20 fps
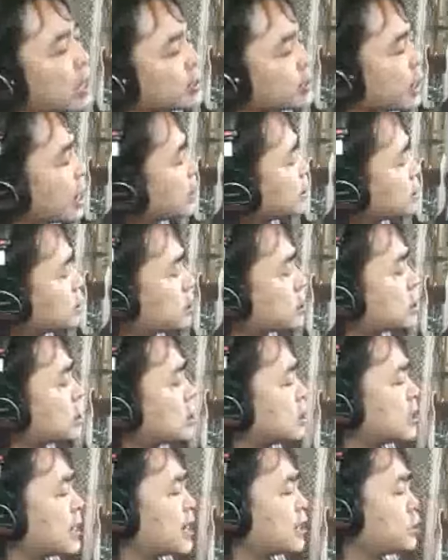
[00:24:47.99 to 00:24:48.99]

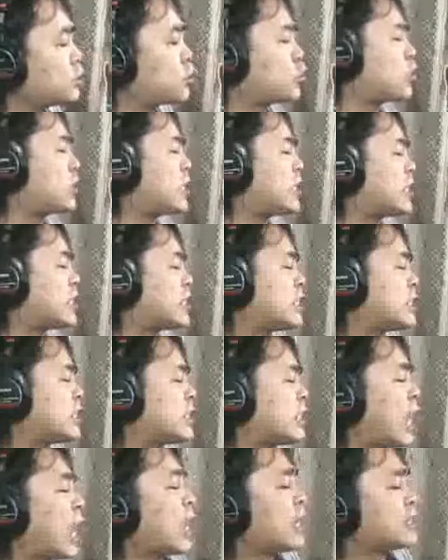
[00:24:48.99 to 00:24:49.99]
99
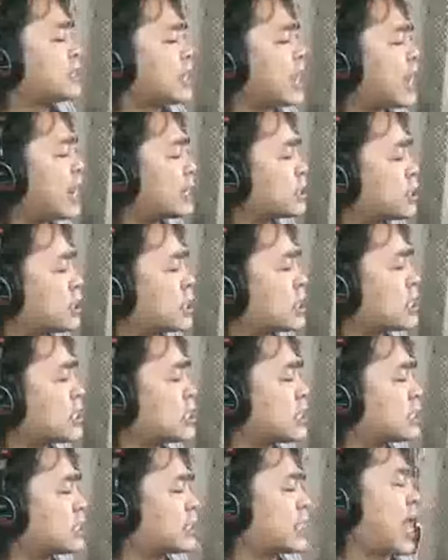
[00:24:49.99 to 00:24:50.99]
Street
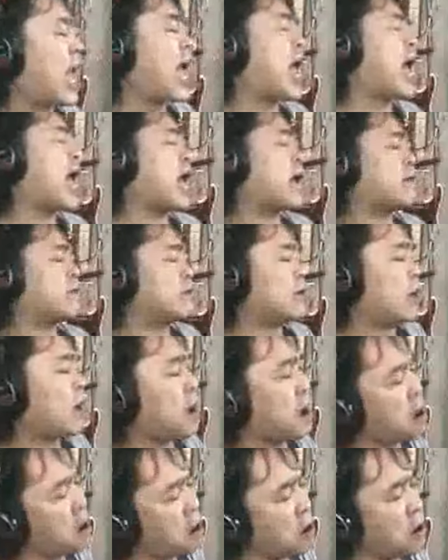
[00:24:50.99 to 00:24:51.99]
テラシーさん、
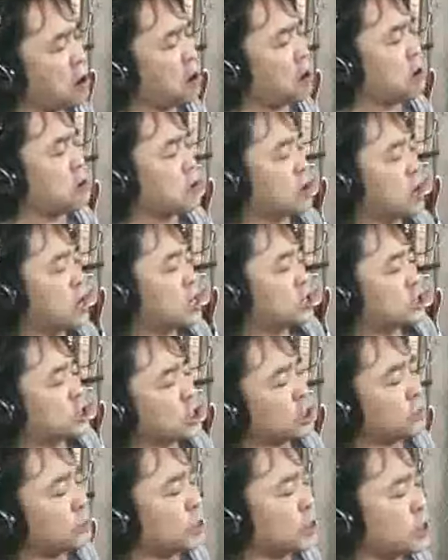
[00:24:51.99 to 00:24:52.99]
oh、
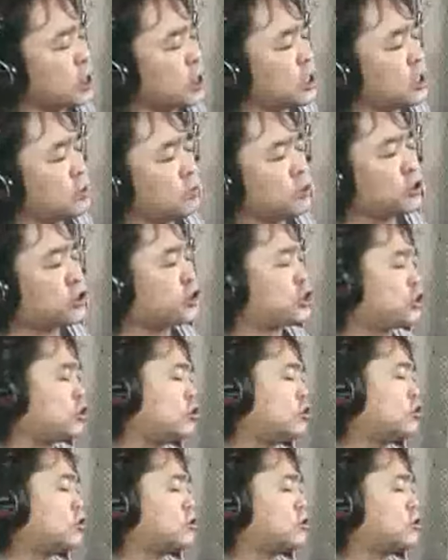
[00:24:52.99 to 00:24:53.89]
君に夢中